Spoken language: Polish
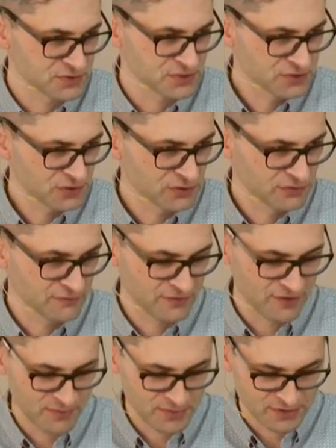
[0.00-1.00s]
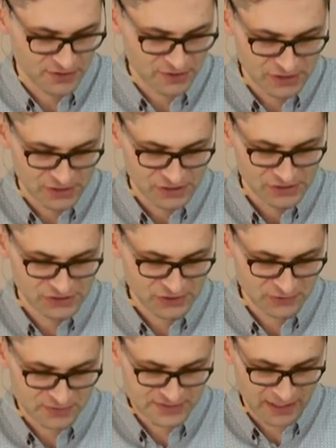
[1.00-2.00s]
że przygotowujemy
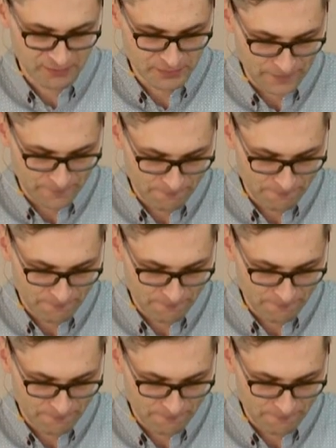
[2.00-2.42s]
się sami.